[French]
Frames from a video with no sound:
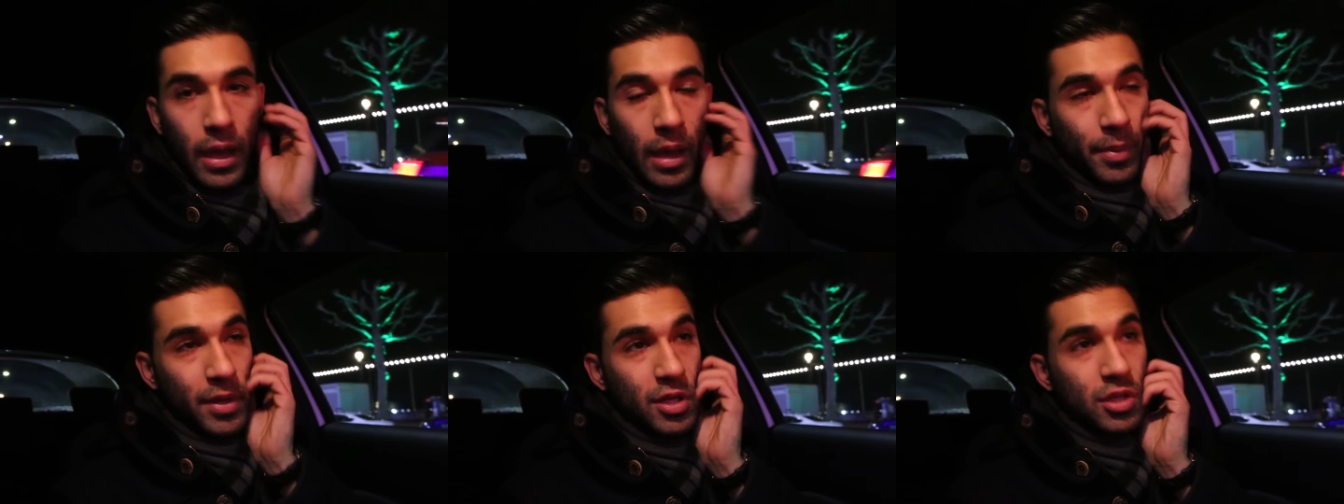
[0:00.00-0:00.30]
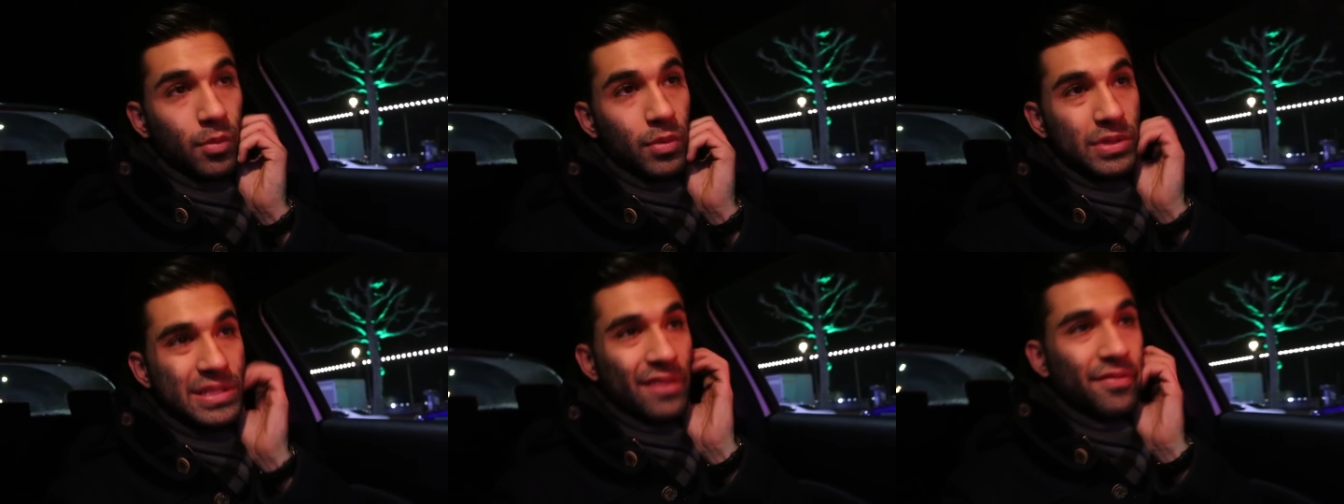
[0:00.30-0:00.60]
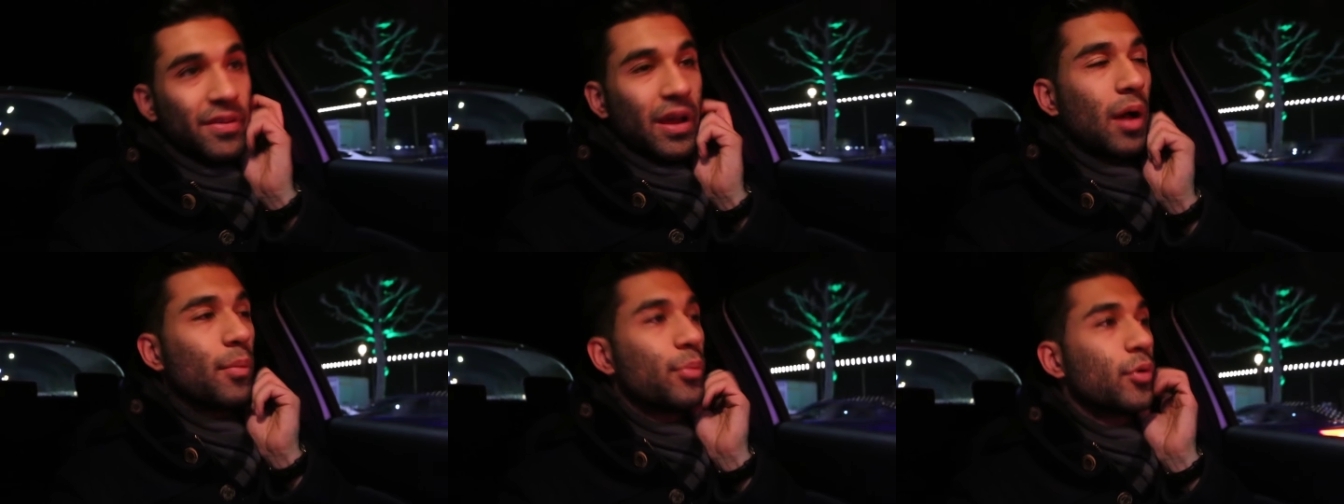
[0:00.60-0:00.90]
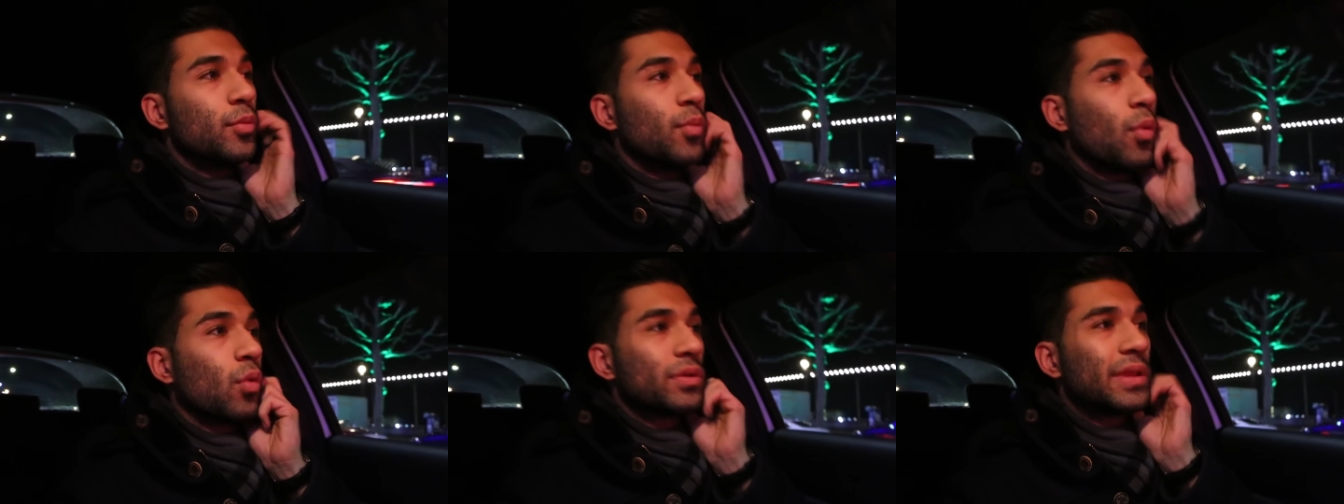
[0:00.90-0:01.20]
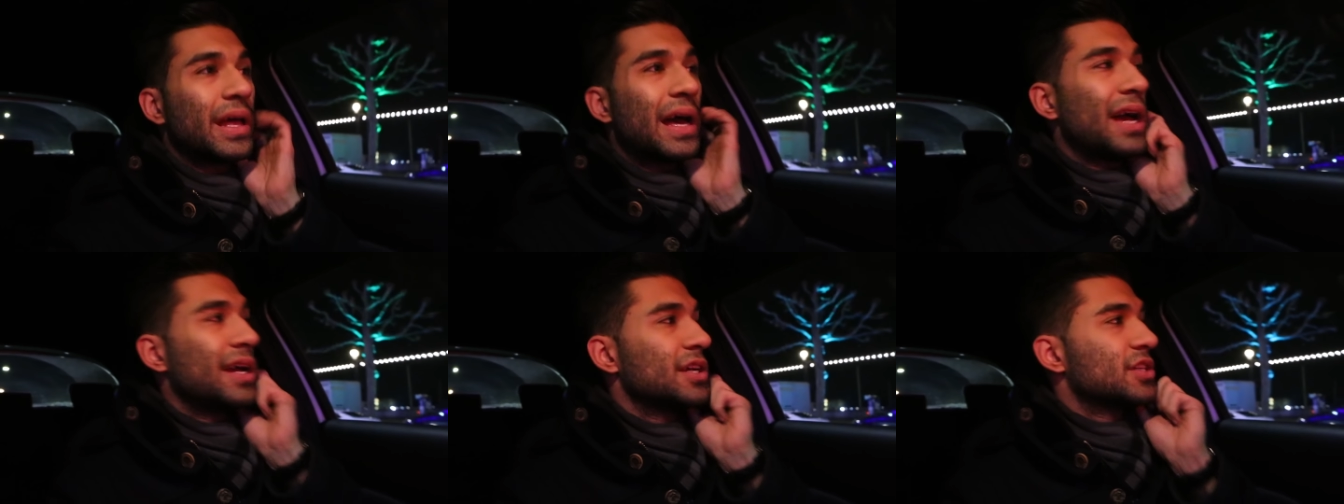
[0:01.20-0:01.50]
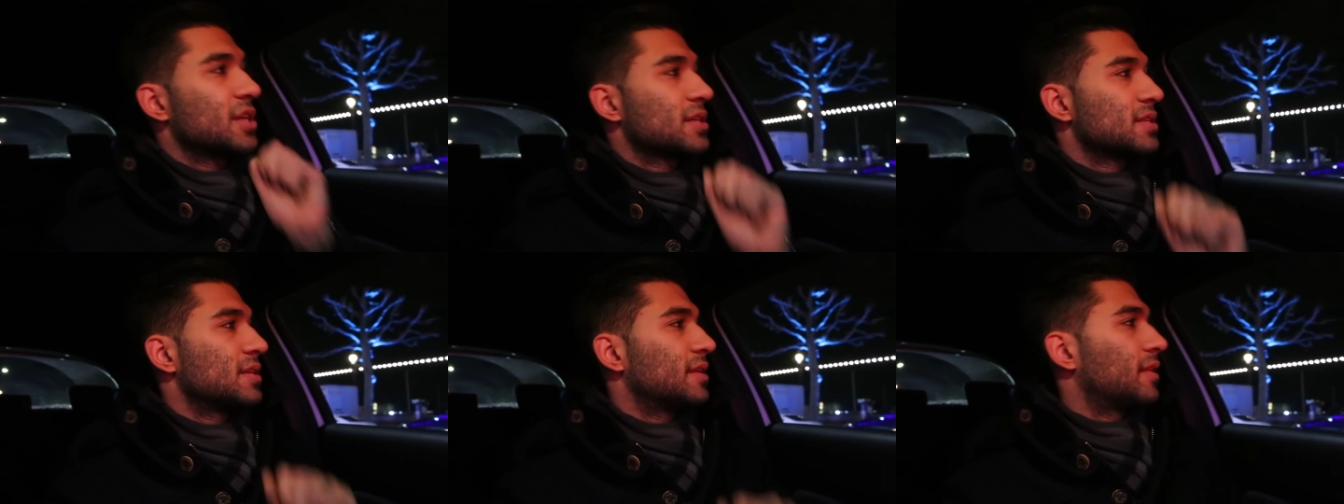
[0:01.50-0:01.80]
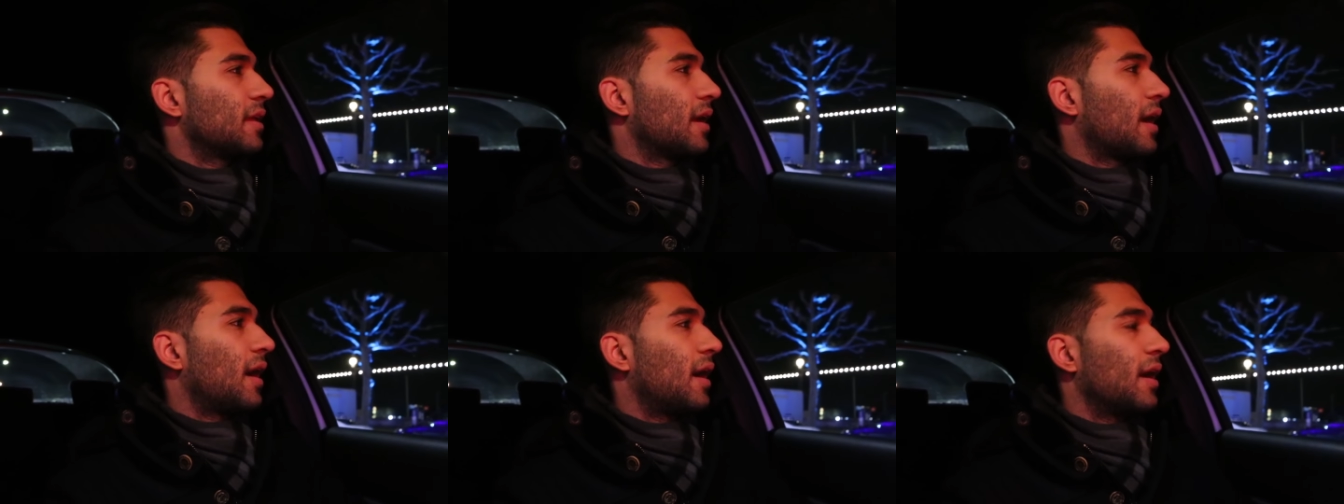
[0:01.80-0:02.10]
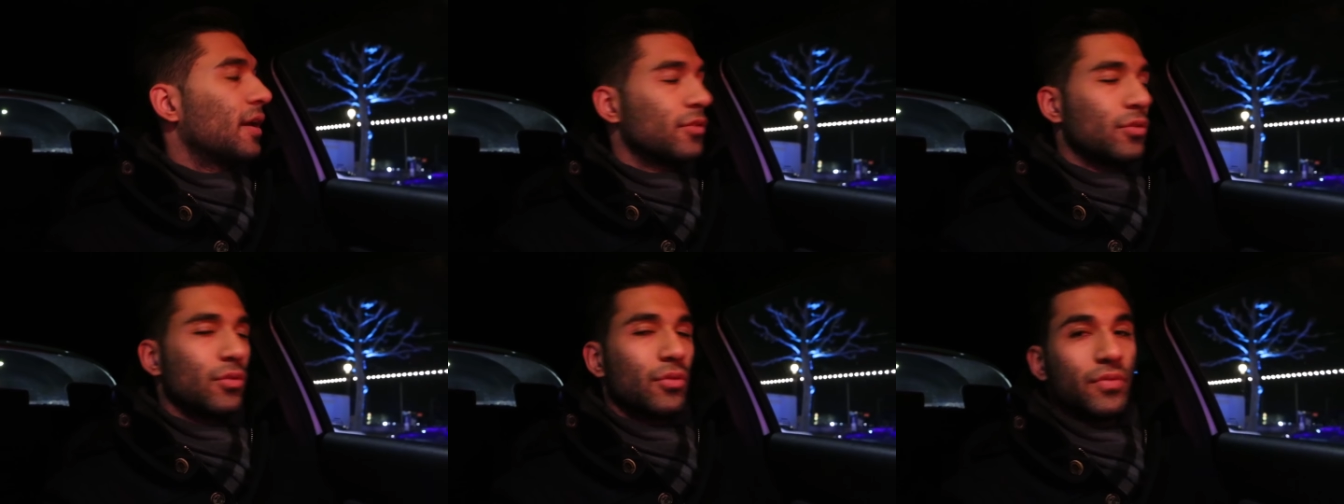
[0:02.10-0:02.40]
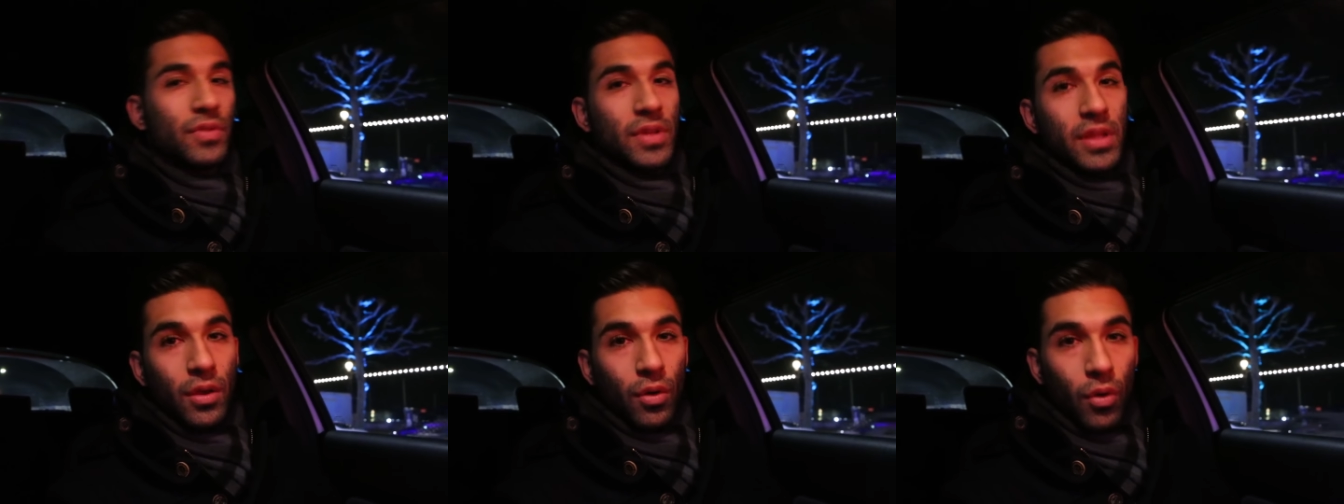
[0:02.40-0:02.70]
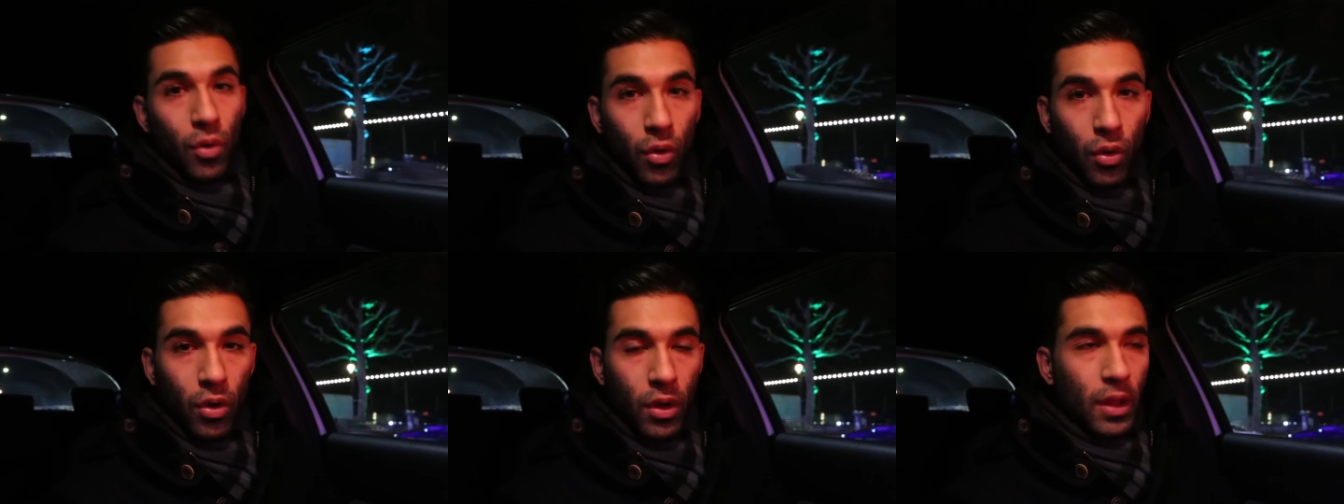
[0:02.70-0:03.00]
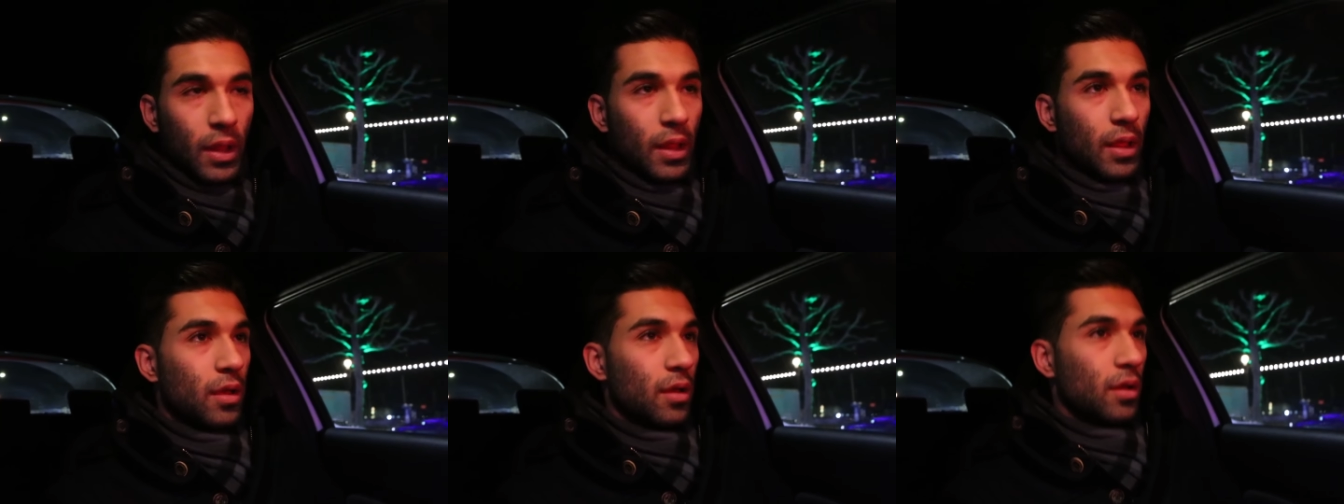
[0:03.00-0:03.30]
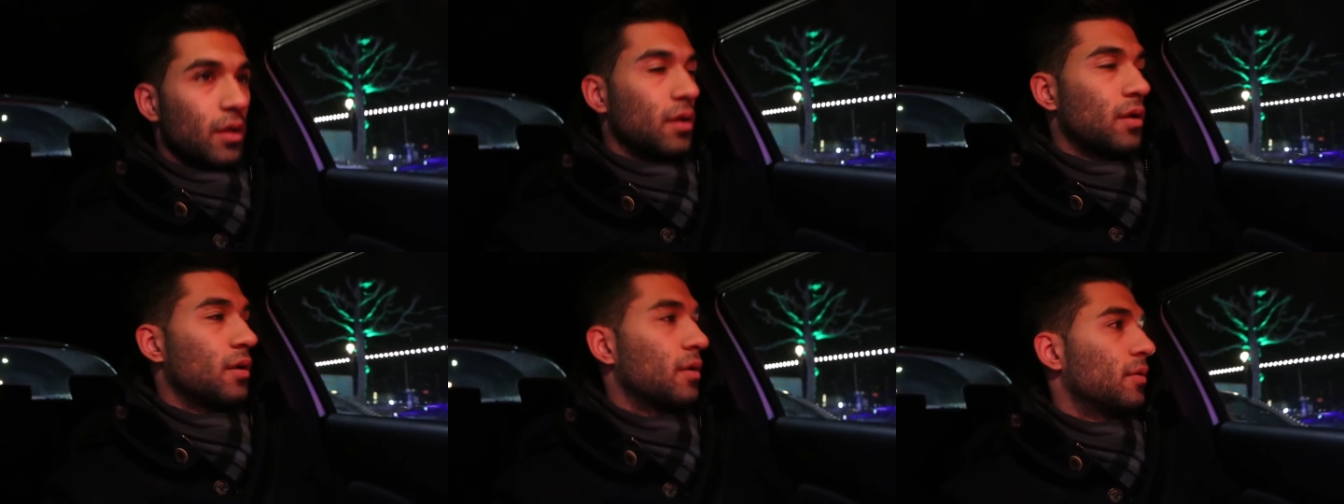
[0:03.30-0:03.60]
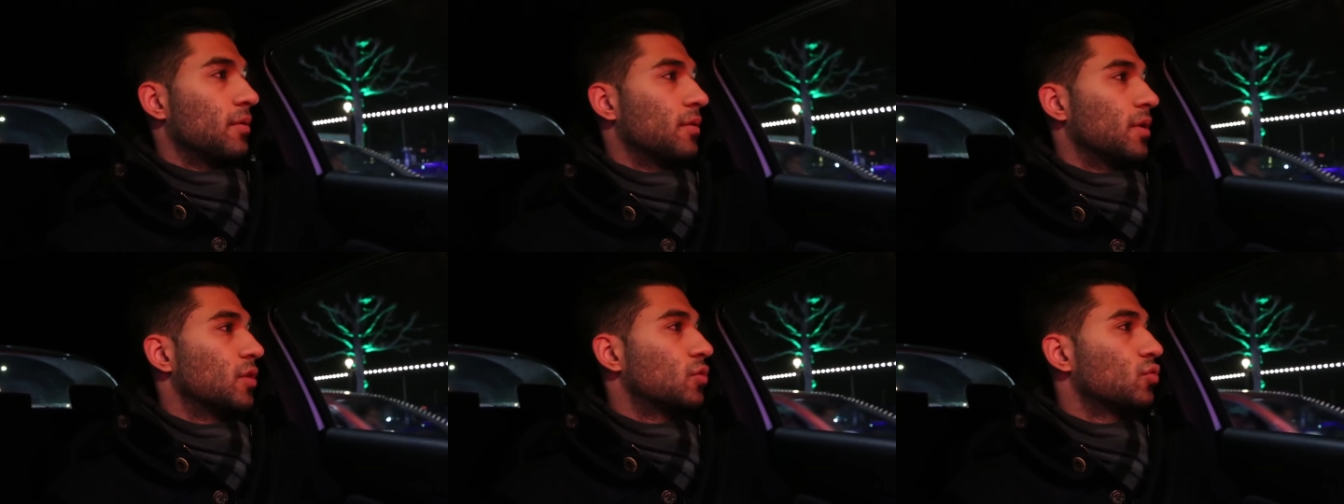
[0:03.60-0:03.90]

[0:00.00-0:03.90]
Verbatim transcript: après je commence à faire un peu de montage etc de vidéos euh,